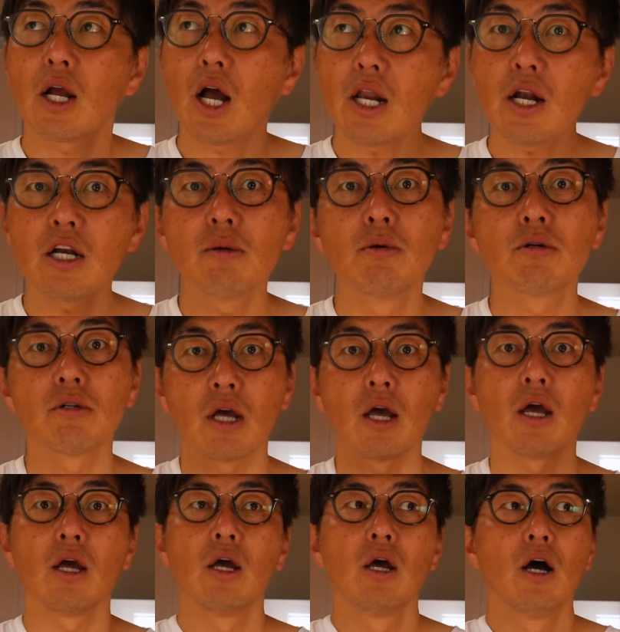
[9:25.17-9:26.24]
かなり僕
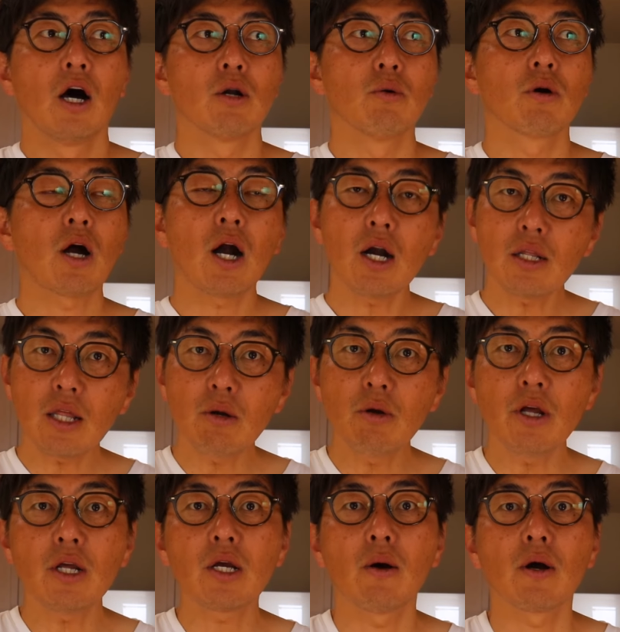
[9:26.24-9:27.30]
ね体
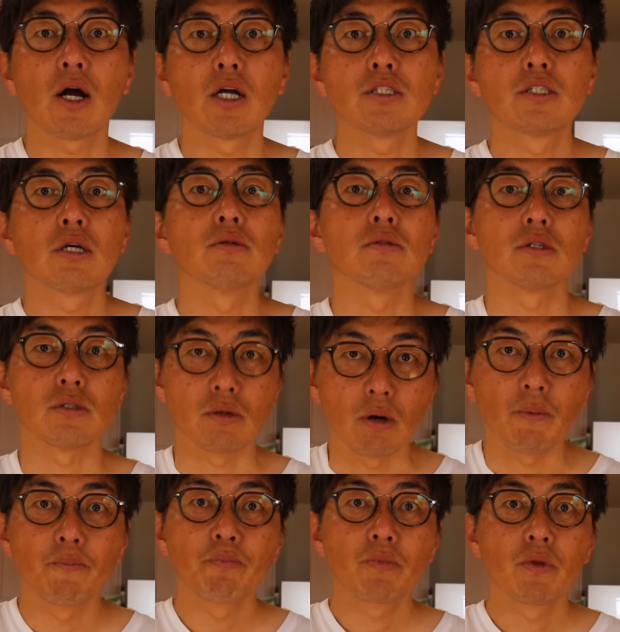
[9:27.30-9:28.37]
の変化を感じてるんですよ。